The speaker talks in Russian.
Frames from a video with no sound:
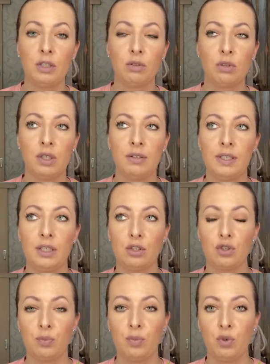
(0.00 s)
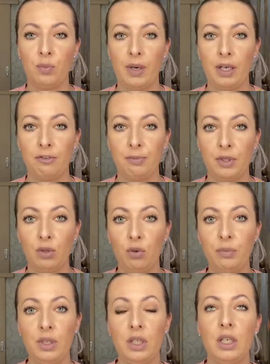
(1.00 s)
кто-то говорил, что покупали в
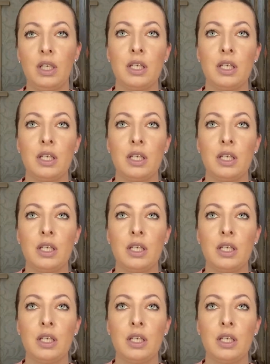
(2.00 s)
питомнике.